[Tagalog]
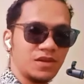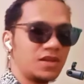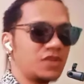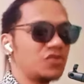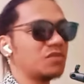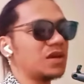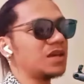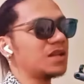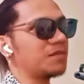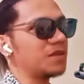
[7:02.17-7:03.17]
Yan yung
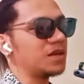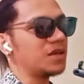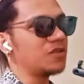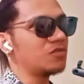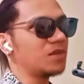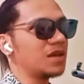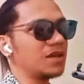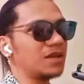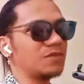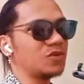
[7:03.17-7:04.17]
mahirap eh. Yan yung
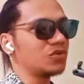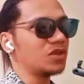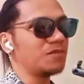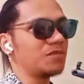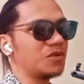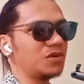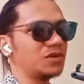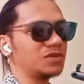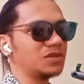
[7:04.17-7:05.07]
mahirap yung tipong